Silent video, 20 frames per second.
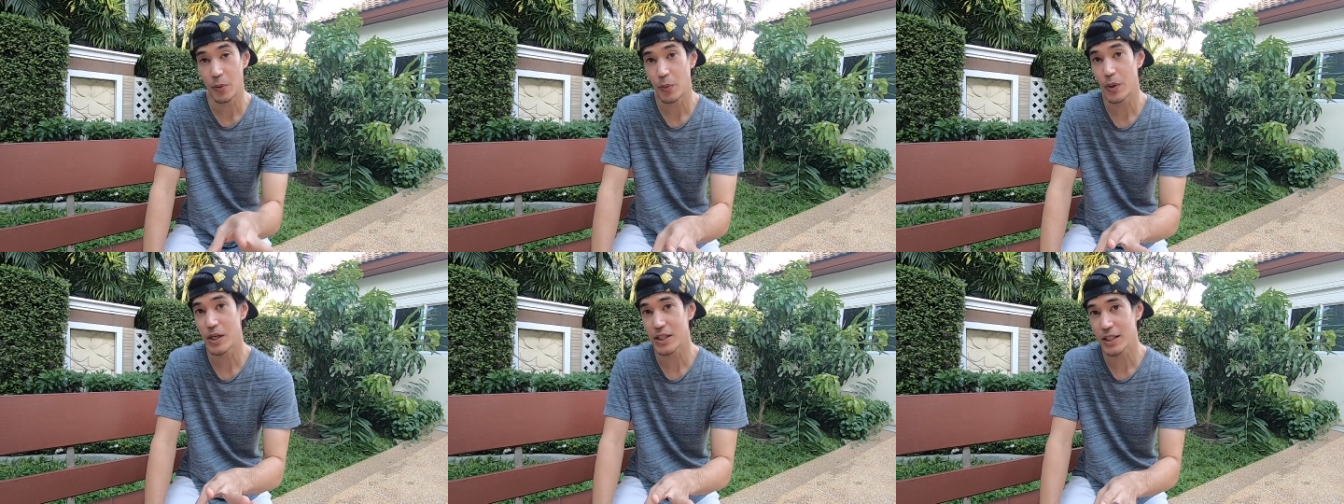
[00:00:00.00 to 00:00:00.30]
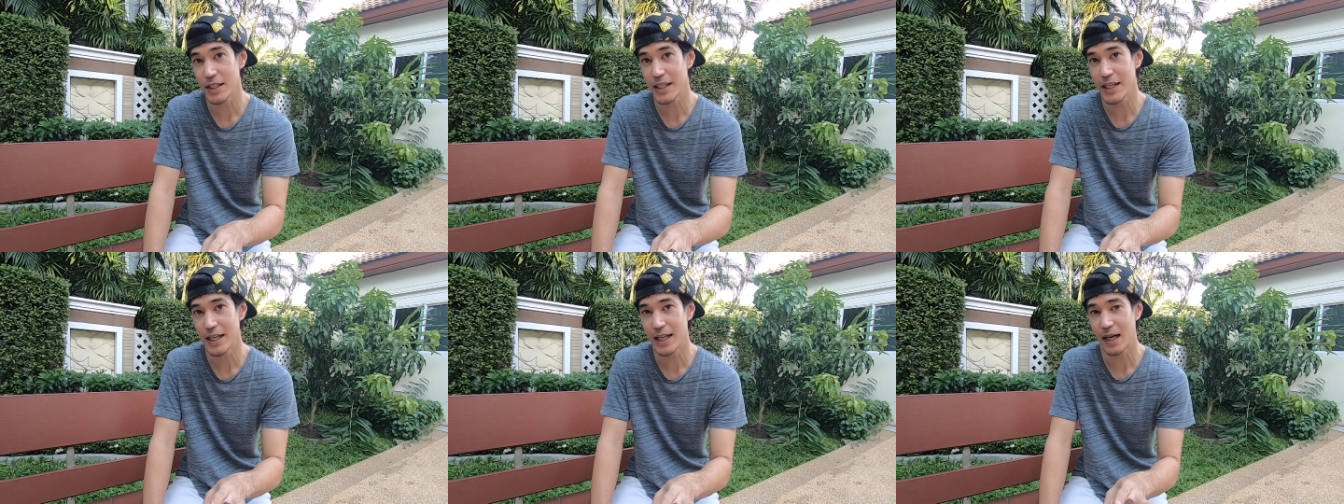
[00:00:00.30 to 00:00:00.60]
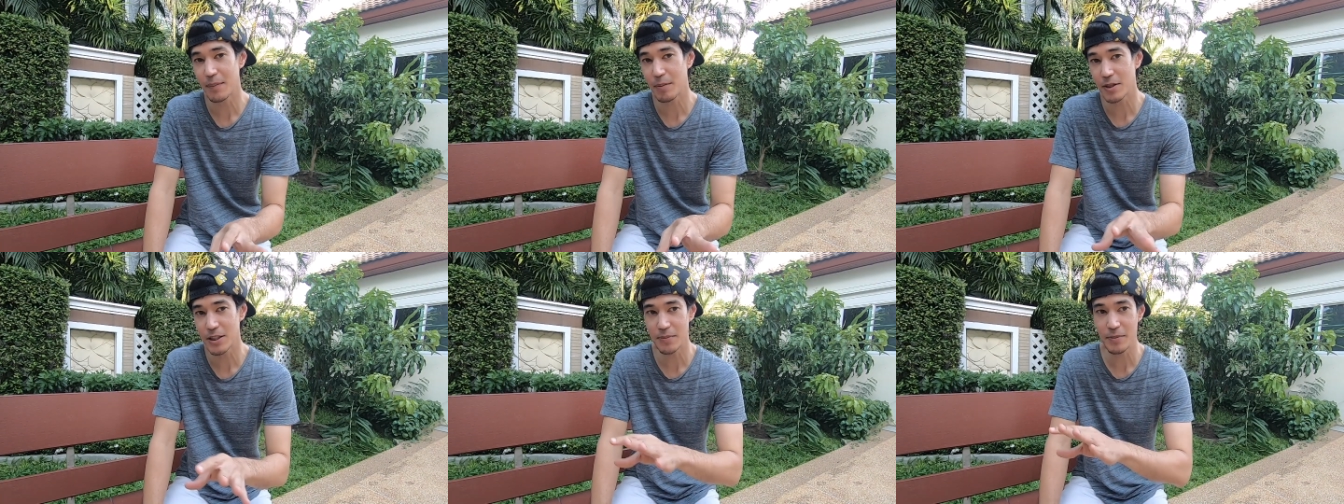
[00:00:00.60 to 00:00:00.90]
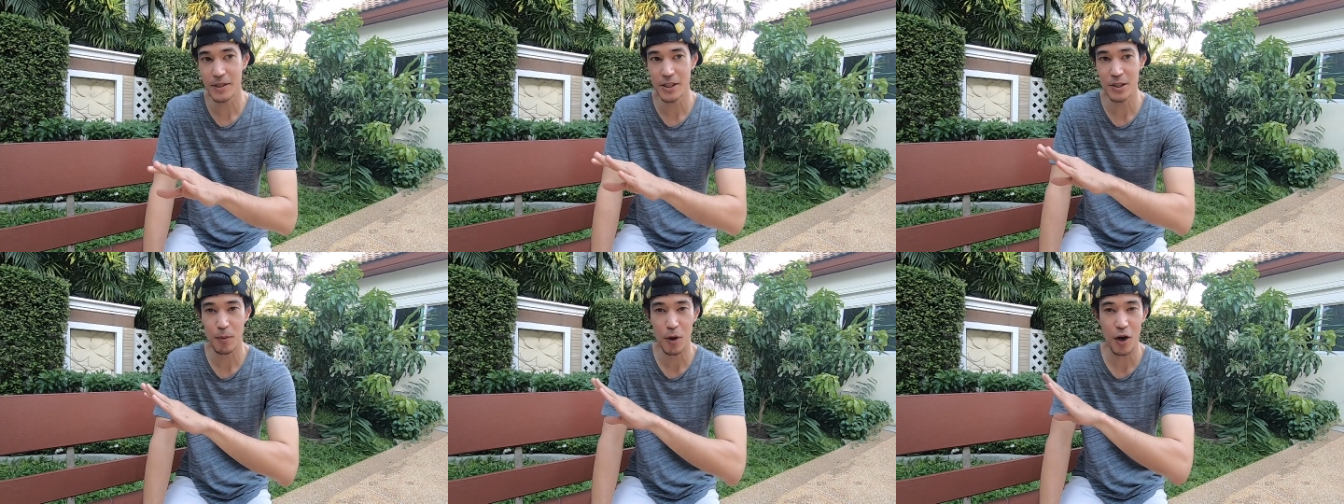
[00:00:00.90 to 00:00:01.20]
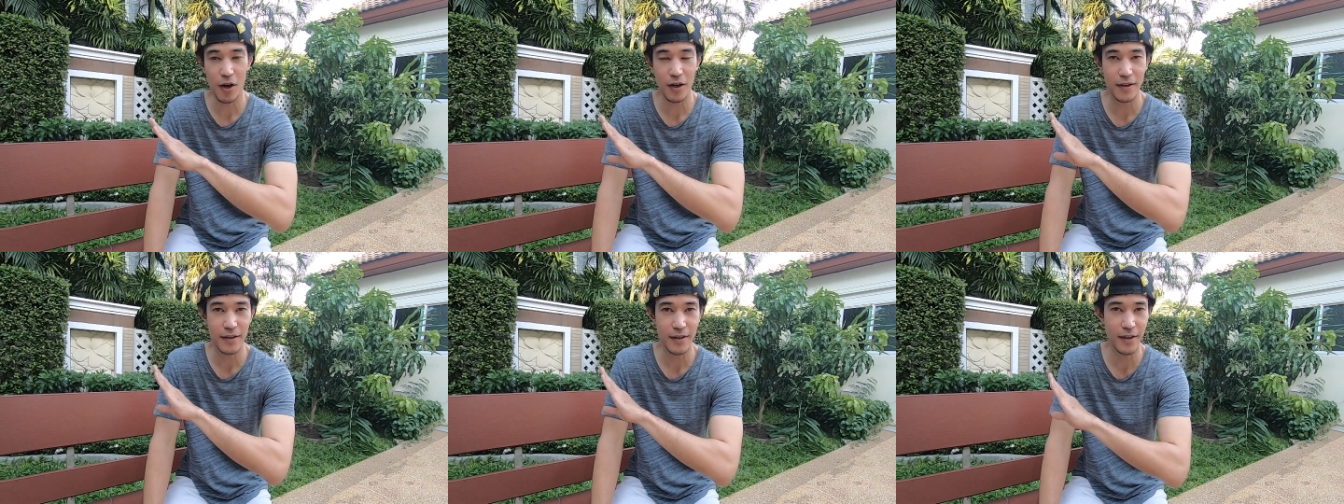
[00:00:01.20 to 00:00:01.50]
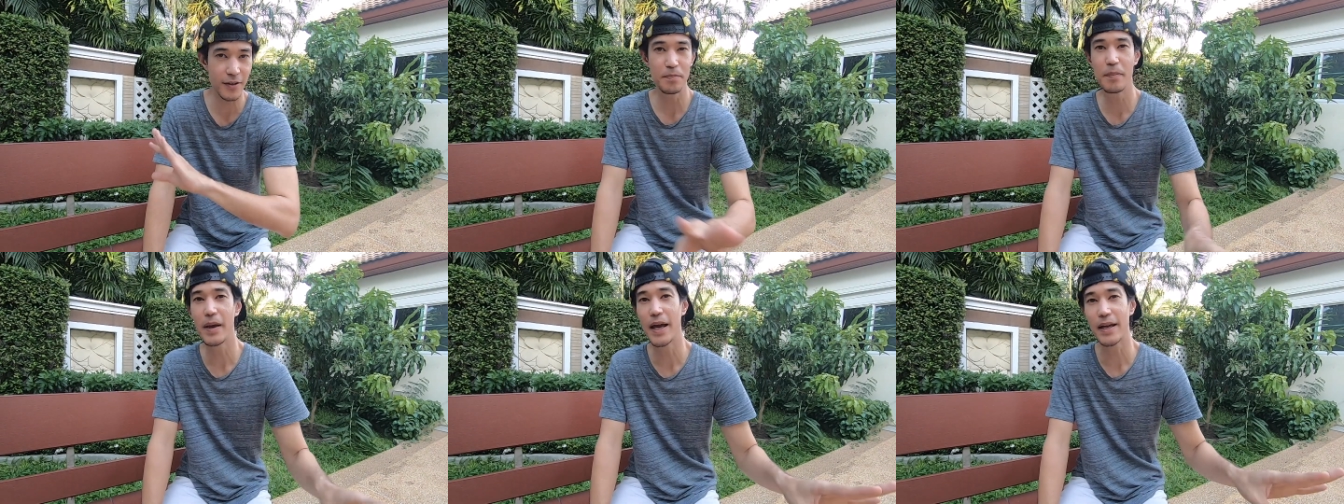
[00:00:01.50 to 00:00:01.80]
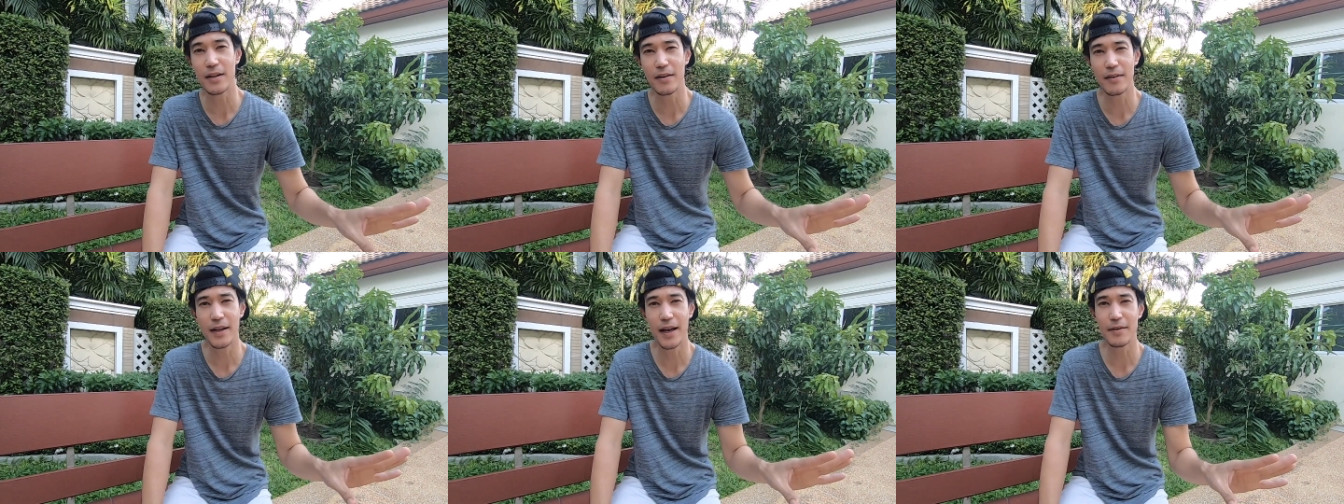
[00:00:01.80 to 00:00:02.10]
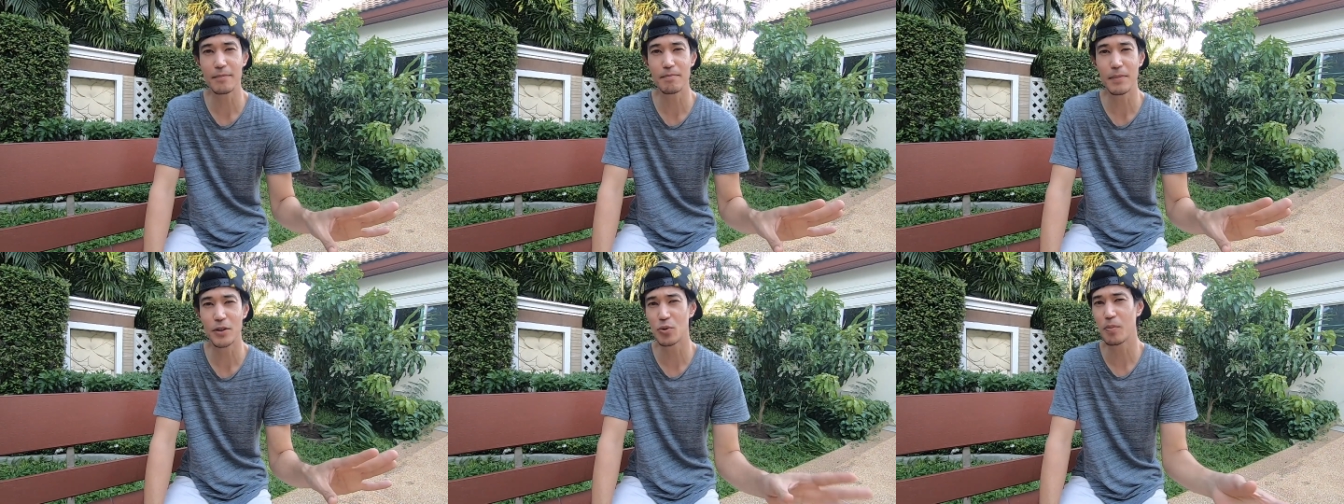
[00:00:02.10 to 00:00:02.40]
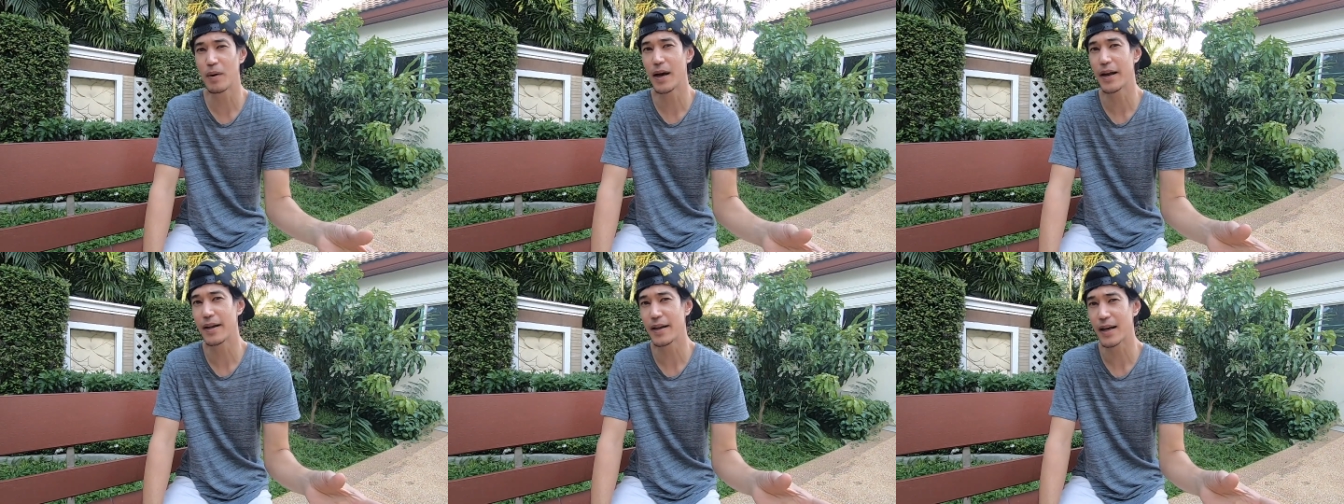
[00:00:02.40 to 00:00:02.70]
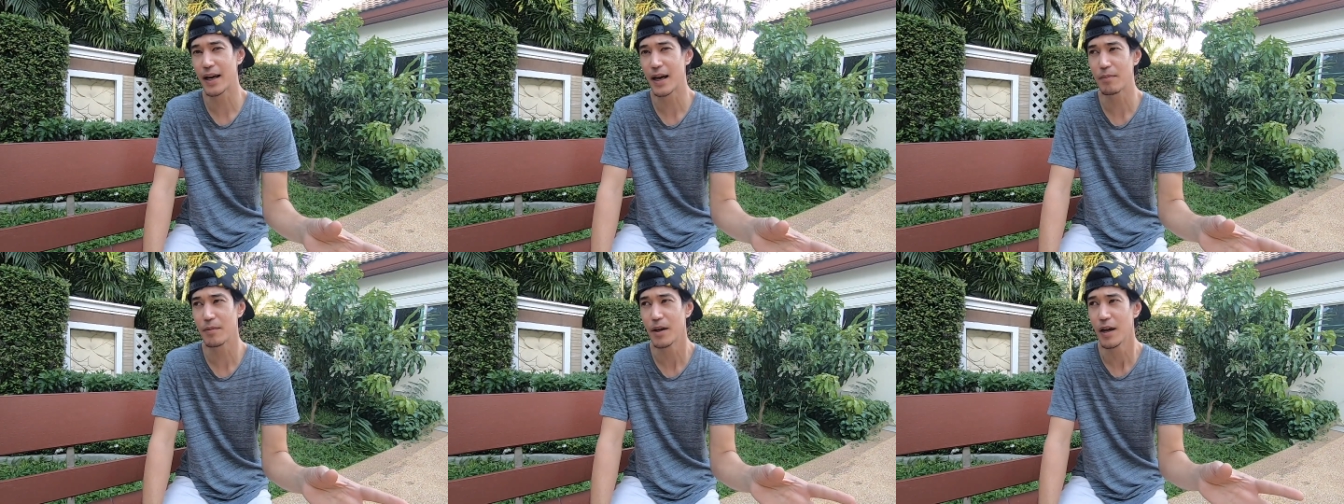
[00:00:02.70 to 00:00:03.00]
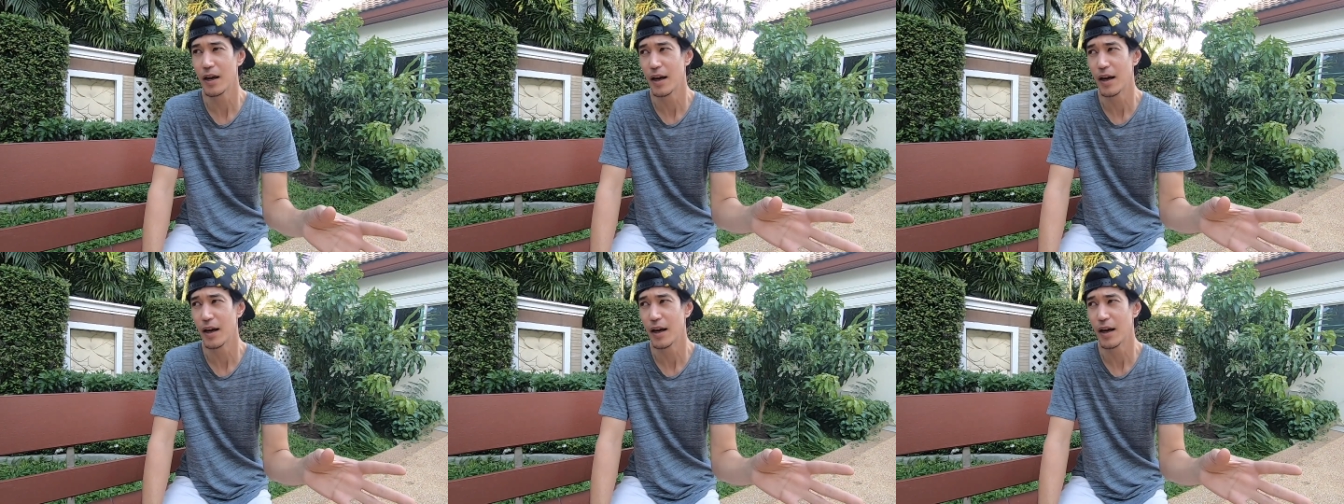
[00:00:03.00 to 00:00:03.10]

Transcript: เวอร์ชันนี้นะครับก็จะมีเฉพาะดิสเบรกเท่านั้นปัจจุบันนีะครับ